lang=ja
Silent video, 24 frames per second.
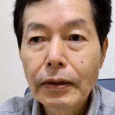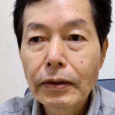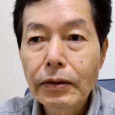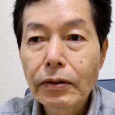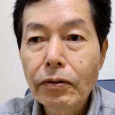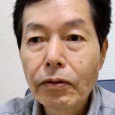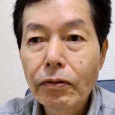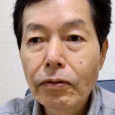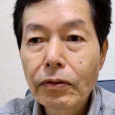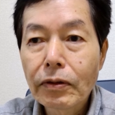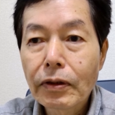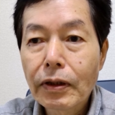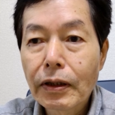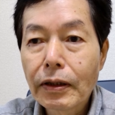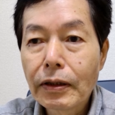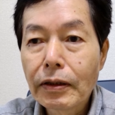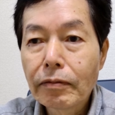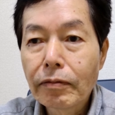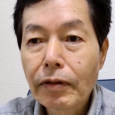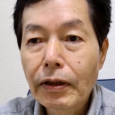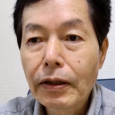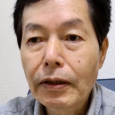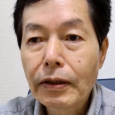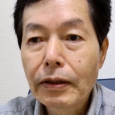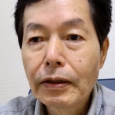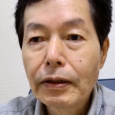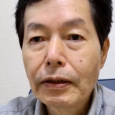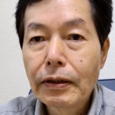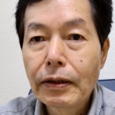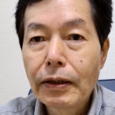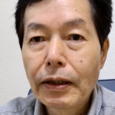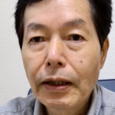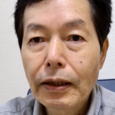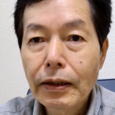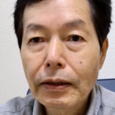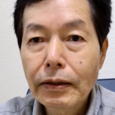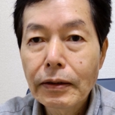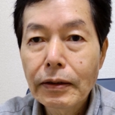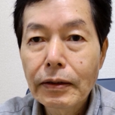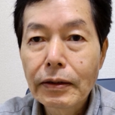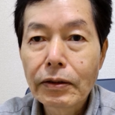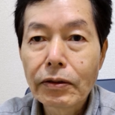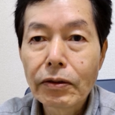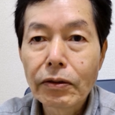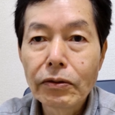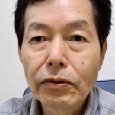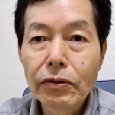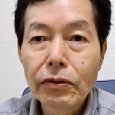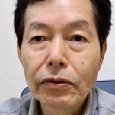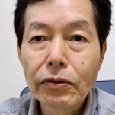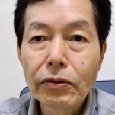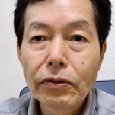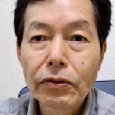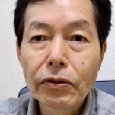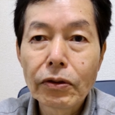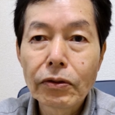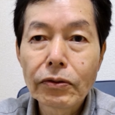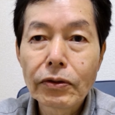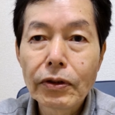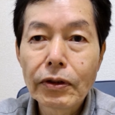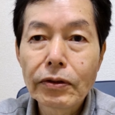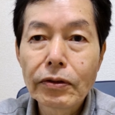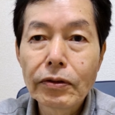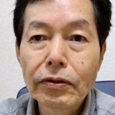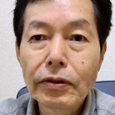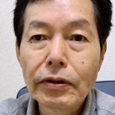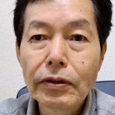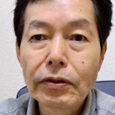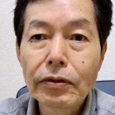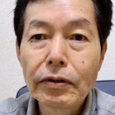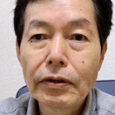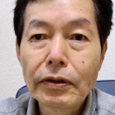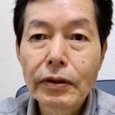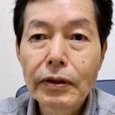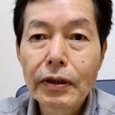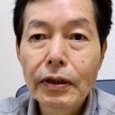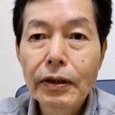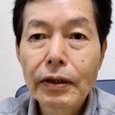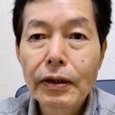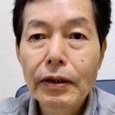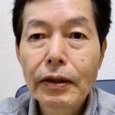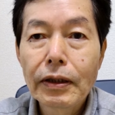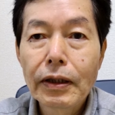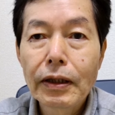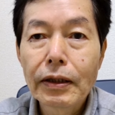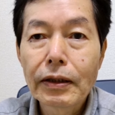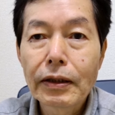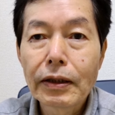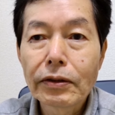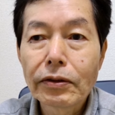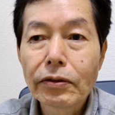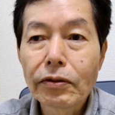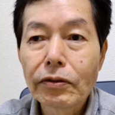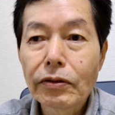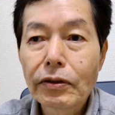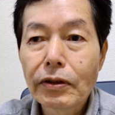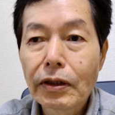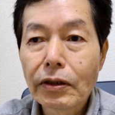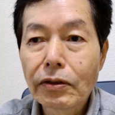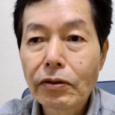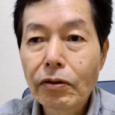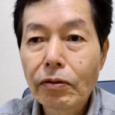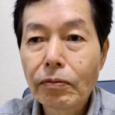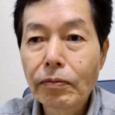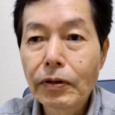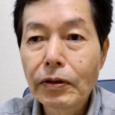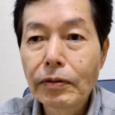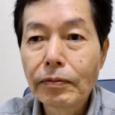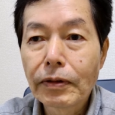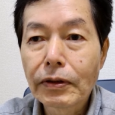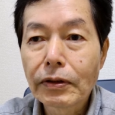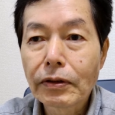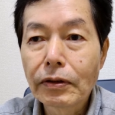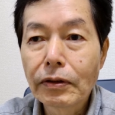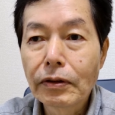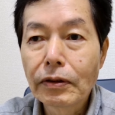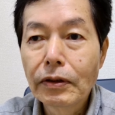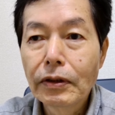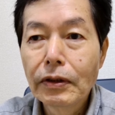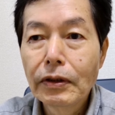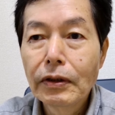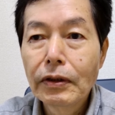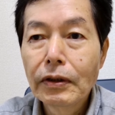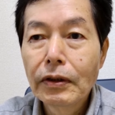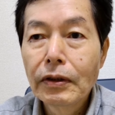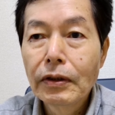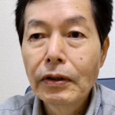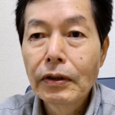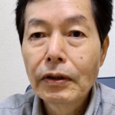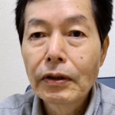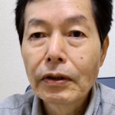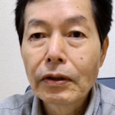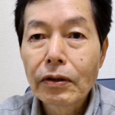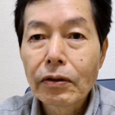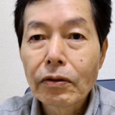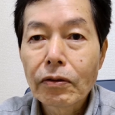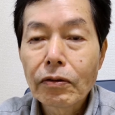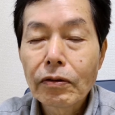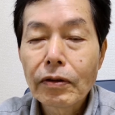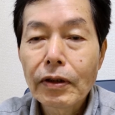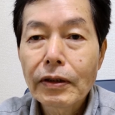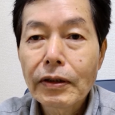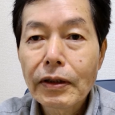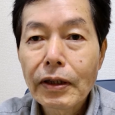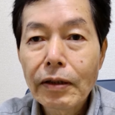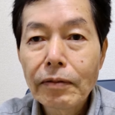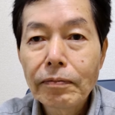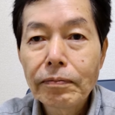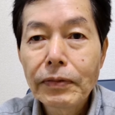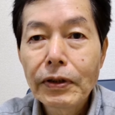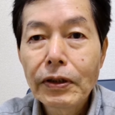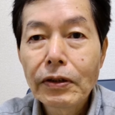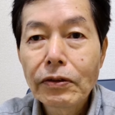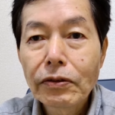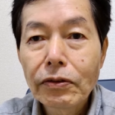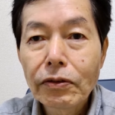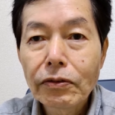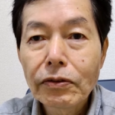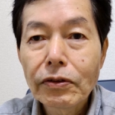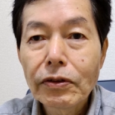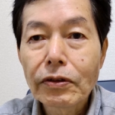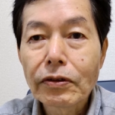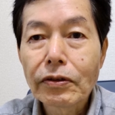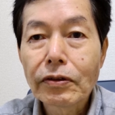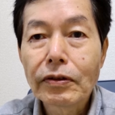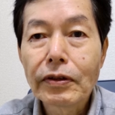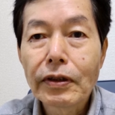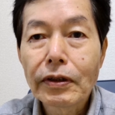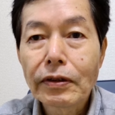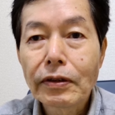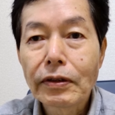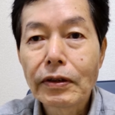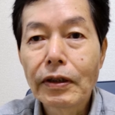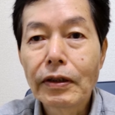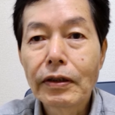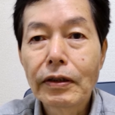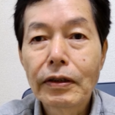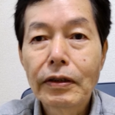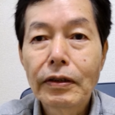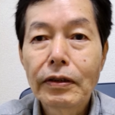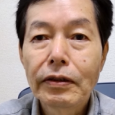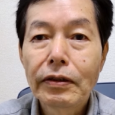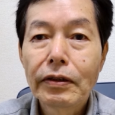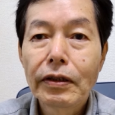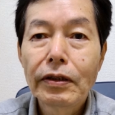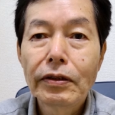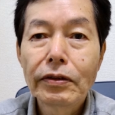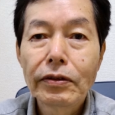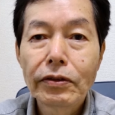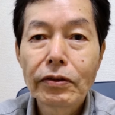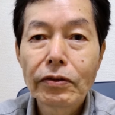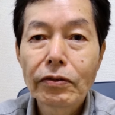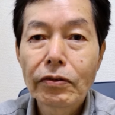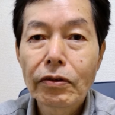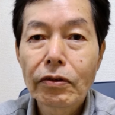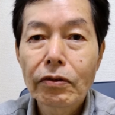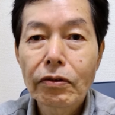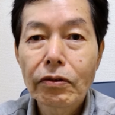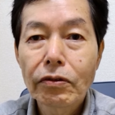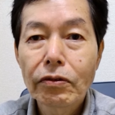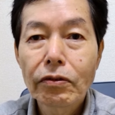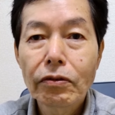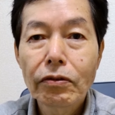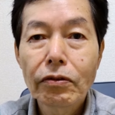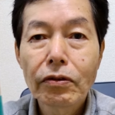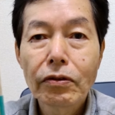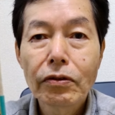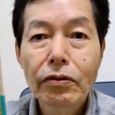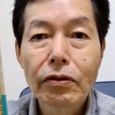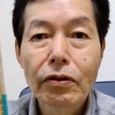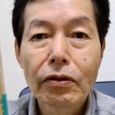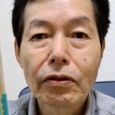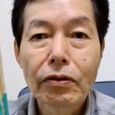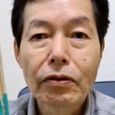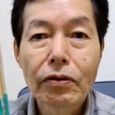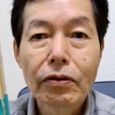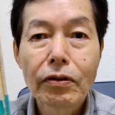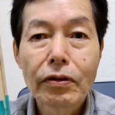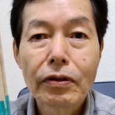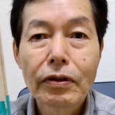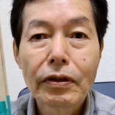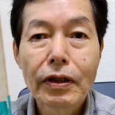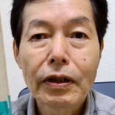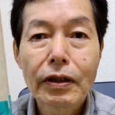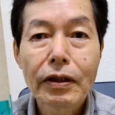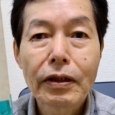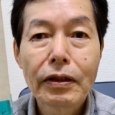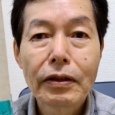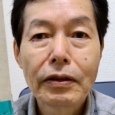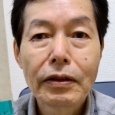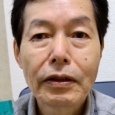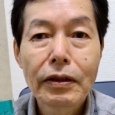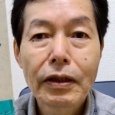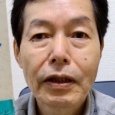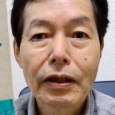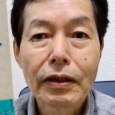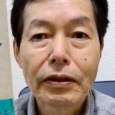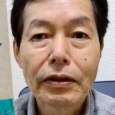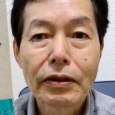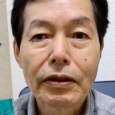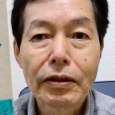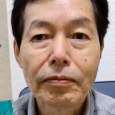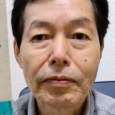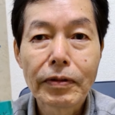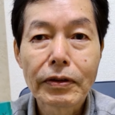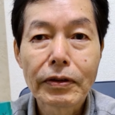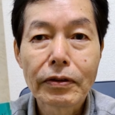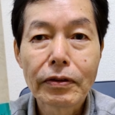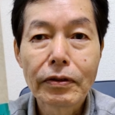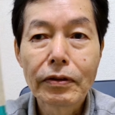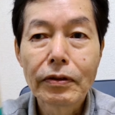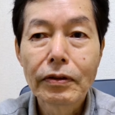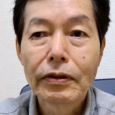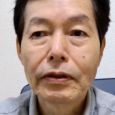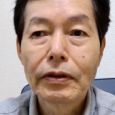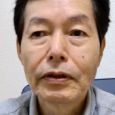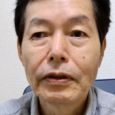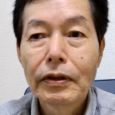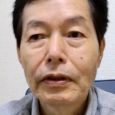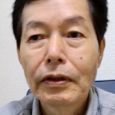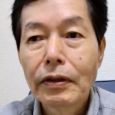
はい、今回は「乱気」という小説について話をしたいと思います。これは短編小説でして、前週のこの本の中に入っています。